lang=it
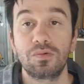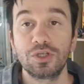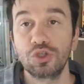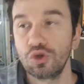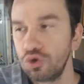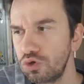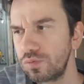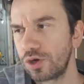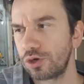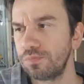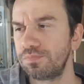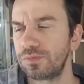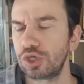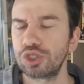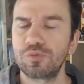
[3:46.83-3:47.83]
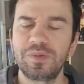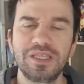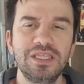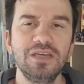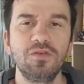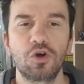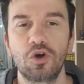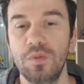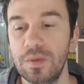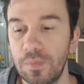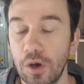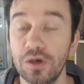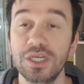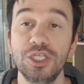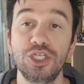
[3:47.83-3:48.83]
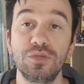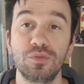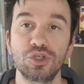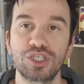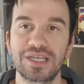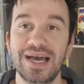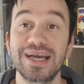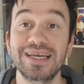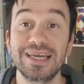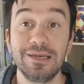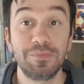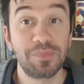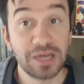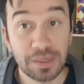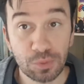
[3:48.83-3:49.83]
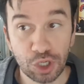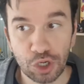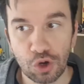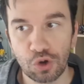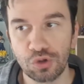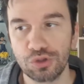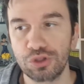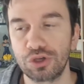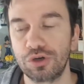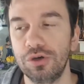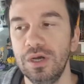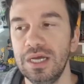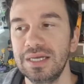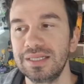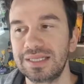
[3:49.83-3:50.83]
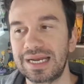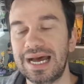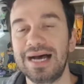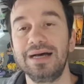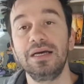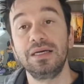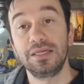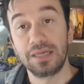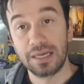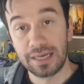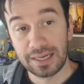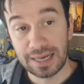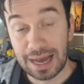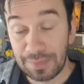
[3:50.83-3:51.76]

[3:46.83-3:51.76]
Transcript: Questo numero introspettivo come pochi ci mostra anche il primo incontro tra eh,